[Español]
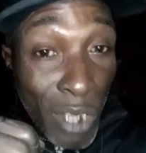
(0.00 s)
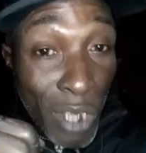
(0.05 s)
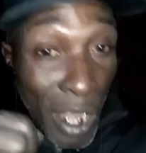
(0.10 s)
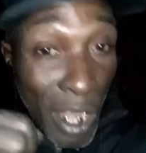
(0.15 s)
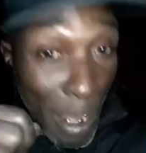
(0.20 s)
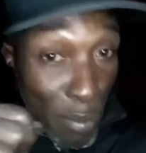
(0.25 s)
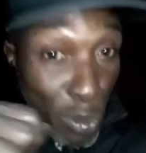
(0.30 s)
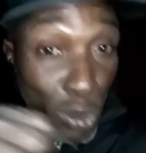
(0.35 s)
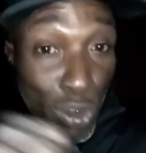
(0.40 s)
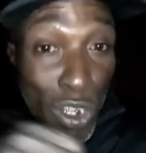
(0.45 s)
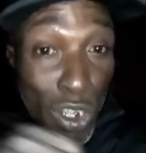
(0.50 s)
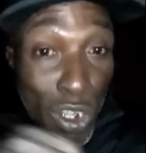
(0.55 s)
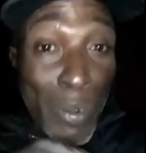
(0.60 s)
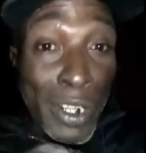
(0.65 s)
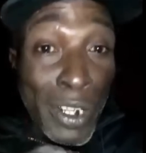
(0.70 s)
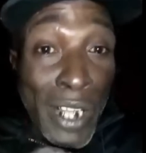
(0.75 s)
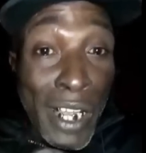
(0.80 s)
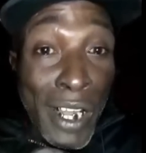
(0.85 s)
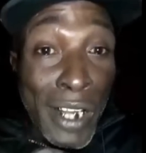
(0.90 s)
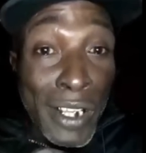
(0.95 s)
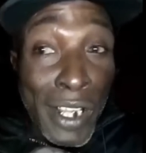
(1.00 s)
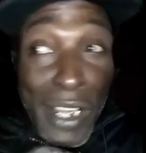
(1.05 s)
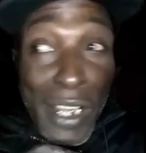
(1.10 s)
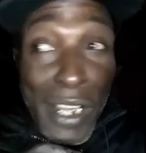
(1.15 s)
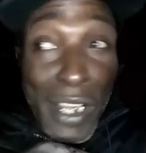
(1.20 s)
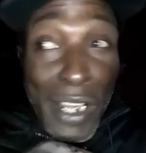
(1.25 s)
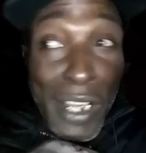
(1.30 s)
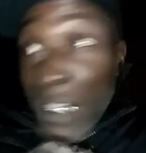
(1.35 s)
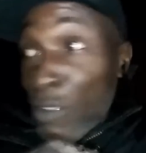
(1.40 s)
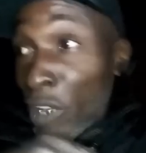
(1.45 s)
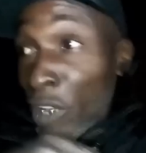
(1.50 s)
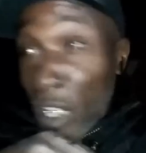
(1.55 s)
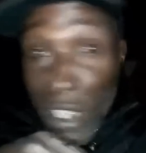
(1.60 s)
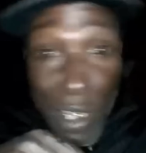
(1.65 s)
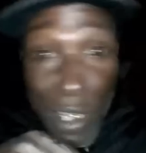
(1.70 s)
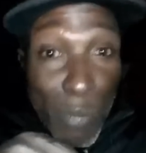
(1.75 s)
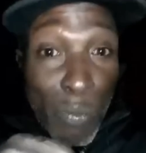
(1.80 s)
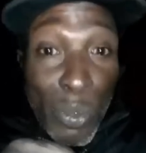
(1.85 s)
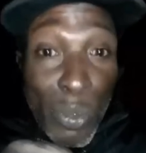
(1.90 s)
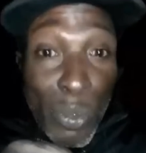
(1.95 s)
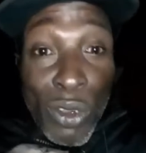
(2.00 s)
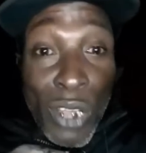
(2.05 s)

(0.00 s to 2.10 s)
Hay muchos que me están criticando que están peor.